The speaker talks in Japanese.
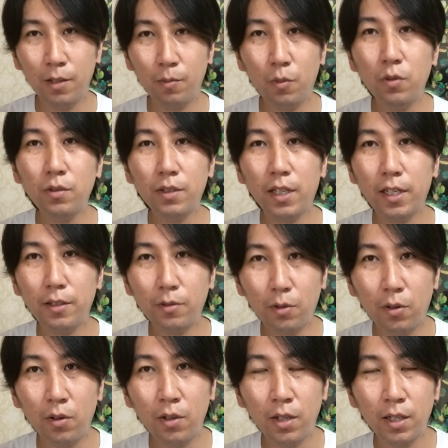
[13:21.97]
問題
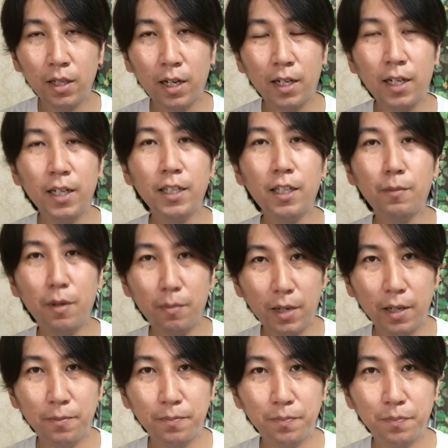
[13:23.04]
を抱えたまま